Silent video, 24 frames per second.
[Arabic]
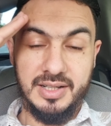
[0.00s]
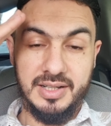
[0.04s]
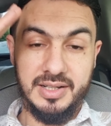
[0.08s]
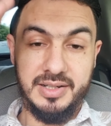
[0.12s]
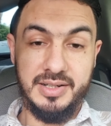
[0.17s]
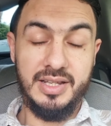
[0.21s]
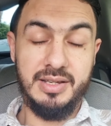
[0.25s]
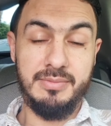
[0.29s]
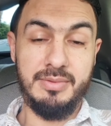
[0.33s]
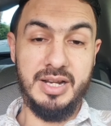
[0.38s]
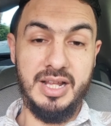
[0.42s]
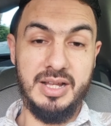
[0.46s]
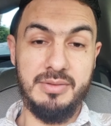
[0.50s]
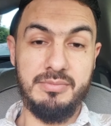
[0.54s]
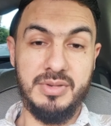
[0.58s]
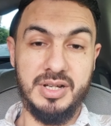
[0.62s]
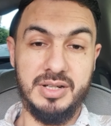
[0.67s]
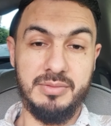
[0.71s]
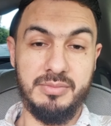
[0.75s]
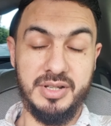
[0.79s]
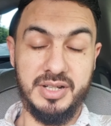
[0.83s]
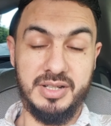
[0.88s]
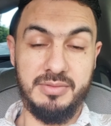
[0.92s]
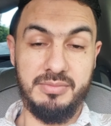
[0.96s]
للنيابه العامه
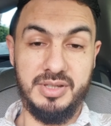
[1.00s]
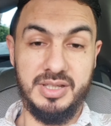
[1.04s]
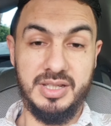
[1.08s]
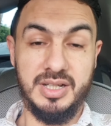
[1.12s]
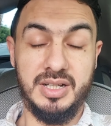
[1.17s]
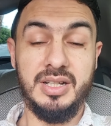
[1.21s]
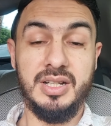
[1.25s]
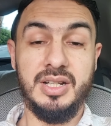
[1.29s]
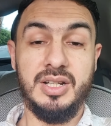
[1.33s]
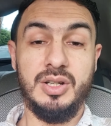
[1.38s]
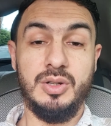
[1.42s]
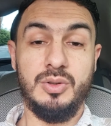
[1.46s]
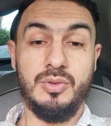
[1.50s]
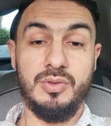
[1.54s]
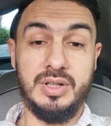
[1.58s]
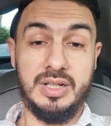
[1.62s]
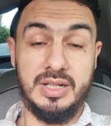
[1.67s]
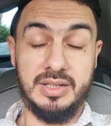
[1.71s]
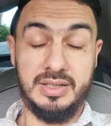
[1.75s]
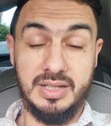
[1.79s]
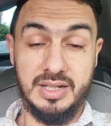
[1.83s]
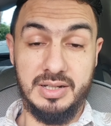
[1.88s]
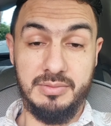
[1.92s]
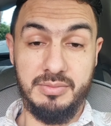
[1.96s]
المغربيه
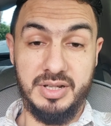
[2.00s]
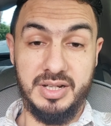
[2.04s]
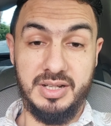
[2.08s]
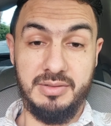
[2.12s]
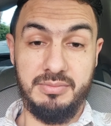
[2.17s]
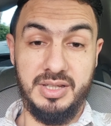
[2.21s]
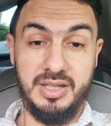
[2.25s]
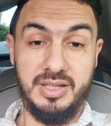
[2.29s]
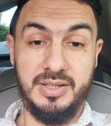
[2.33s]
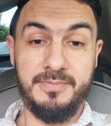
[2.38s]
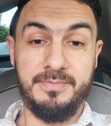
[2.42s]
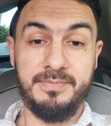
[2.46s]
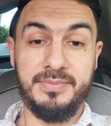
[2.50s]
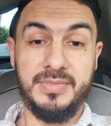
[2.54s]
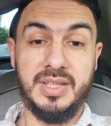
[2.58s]
والقضاء المغربي